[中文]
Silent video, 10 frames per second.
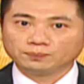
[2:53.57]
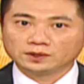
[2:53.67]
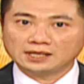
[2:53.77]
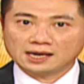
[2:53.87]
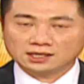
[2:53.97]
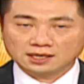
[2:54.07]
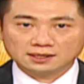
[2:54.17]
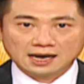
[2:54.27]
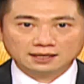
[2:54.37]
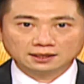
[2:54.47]
在现
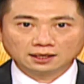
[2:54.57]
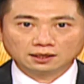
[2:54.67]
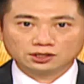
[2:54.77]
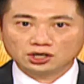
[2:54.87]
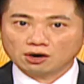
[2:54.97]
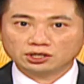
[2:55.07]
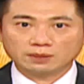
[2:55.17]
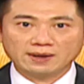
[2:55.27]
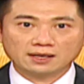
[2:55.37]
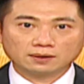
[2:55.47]
在的消息
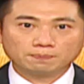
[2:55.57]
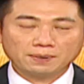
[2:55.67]
面